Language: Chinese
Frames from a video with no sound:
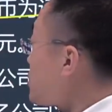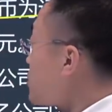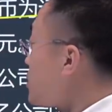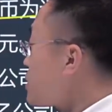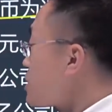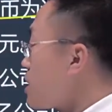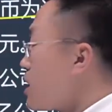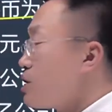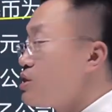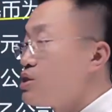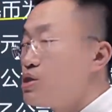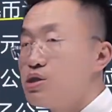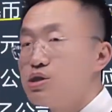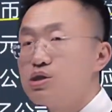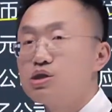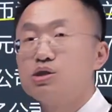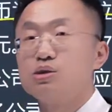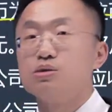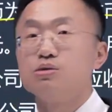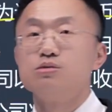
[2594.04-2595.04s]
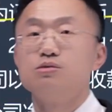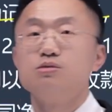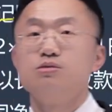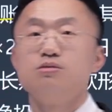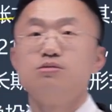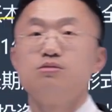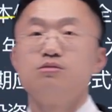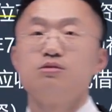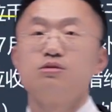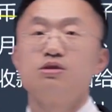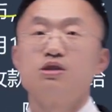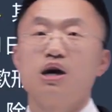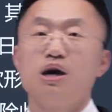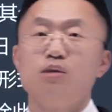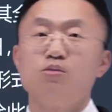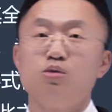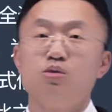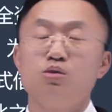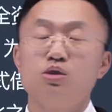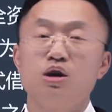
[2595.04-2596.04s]
以说，长期应收
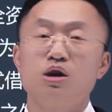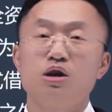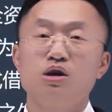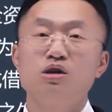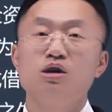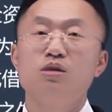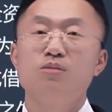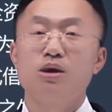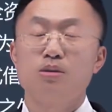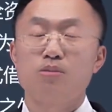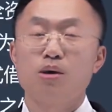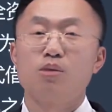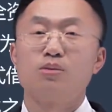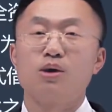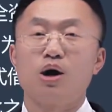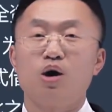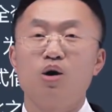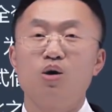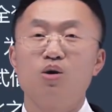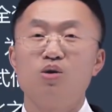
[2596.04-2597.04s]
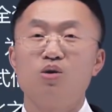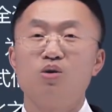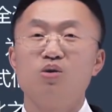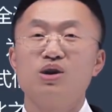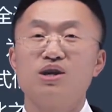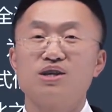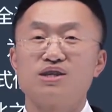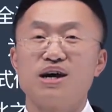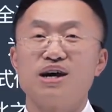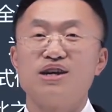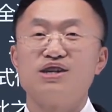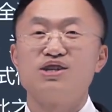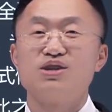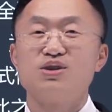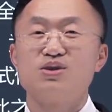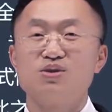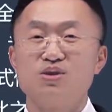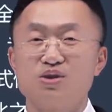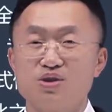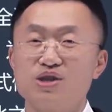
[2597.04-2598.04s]
在母的个别报表会产
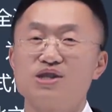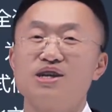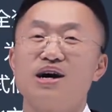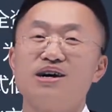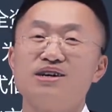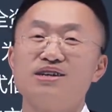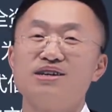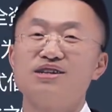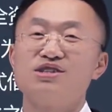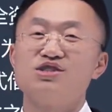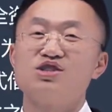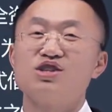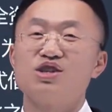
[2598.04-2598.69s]
生汇兑差额，